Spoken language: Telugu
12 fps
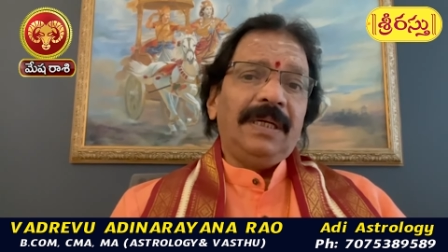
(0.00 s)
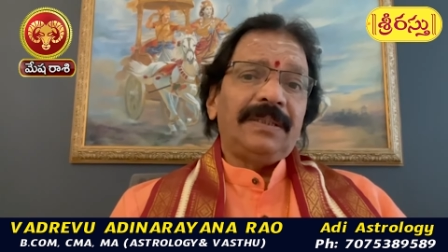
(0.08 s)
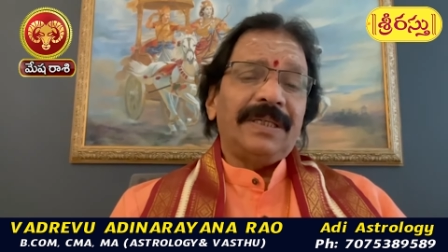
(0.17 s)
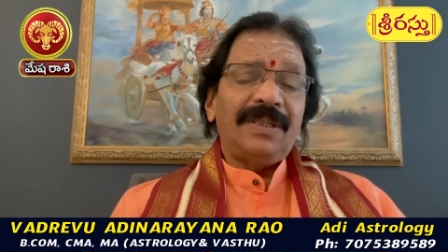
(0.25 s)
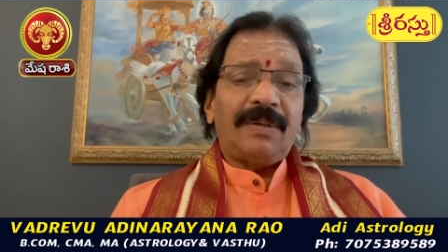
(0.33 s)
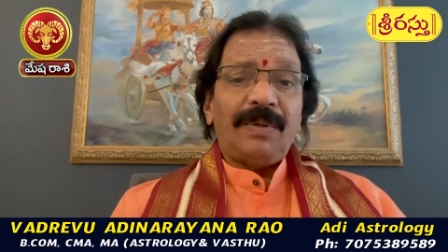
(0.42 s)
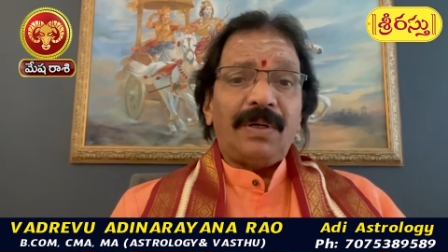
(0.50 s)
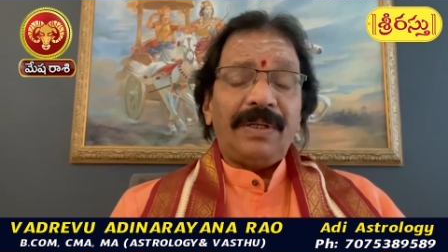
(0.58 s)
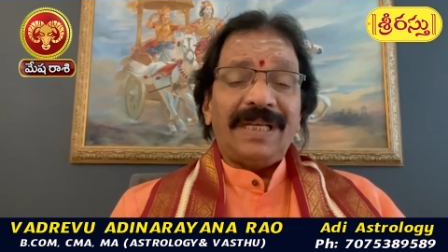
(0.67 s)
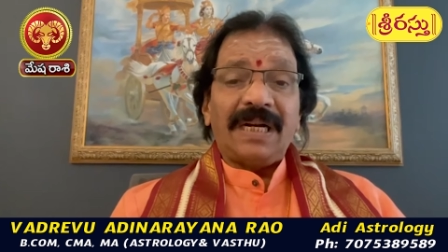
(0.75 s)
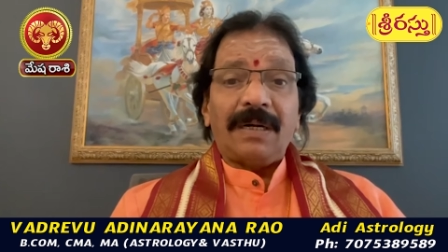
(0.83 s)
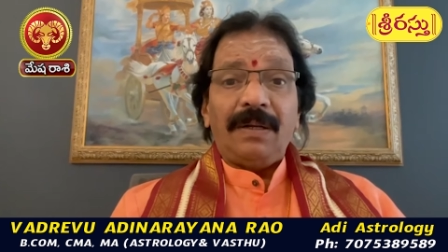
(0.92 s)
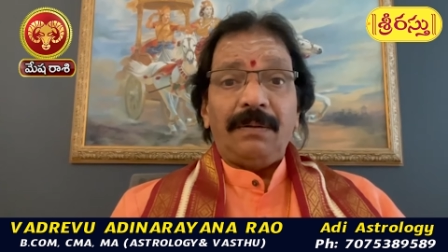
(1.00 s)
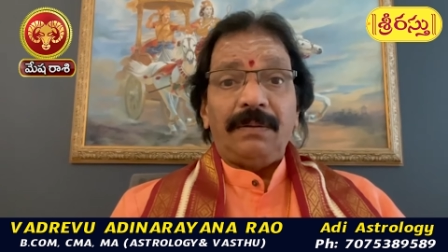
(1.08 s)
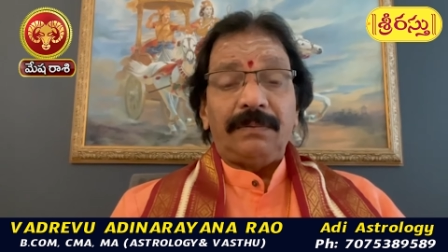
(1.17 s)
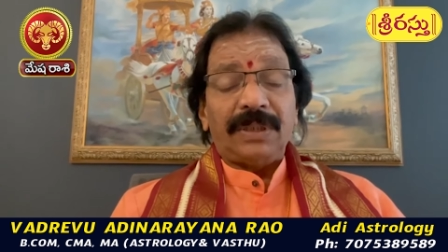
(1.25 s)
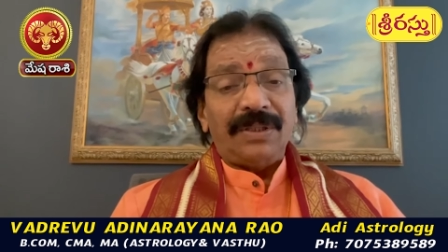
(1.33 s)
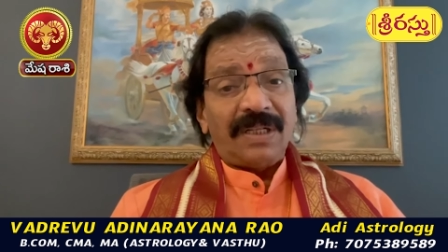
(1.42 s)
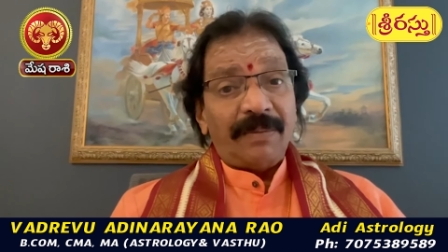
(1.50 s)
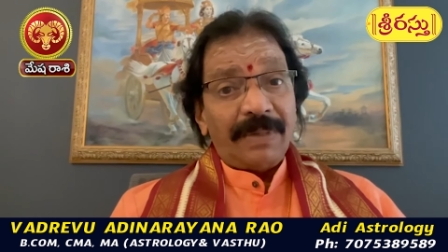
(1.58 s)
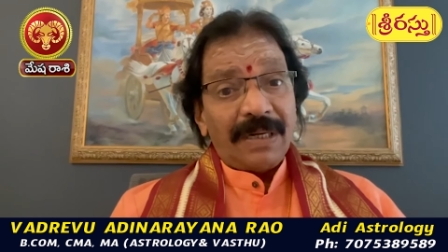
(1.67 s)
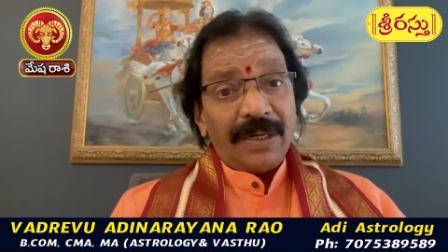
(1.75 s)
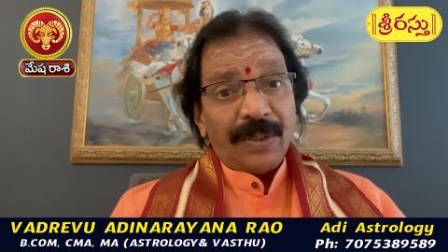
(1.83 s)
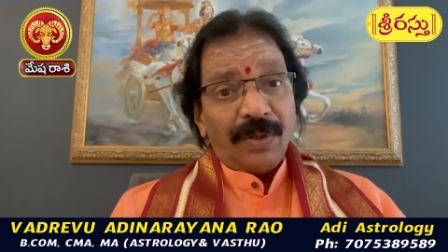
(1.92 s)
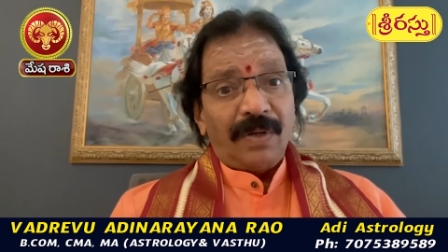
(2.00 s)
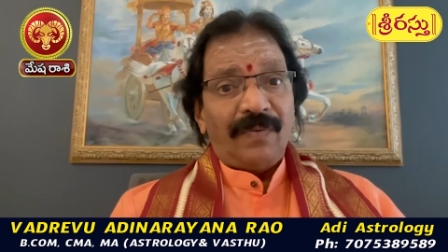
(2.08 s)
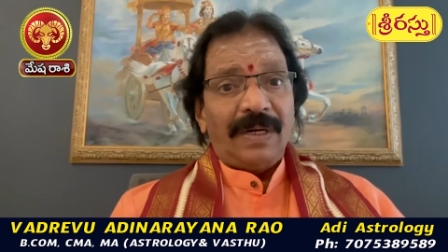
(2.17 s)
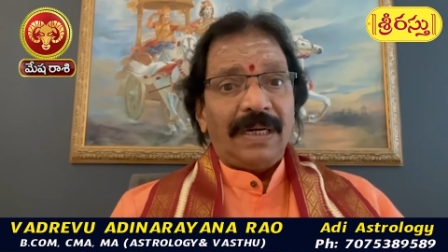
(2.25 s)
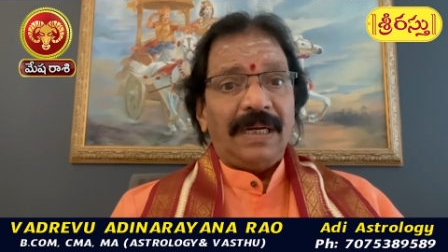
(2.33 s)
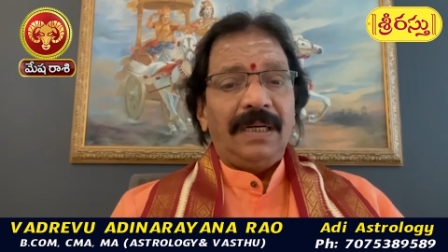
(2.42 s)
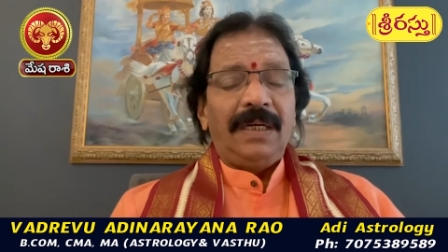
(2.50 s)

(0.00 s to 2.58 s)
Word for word: చంద్రమంగళ చంద్రమంగళ యోగం వలన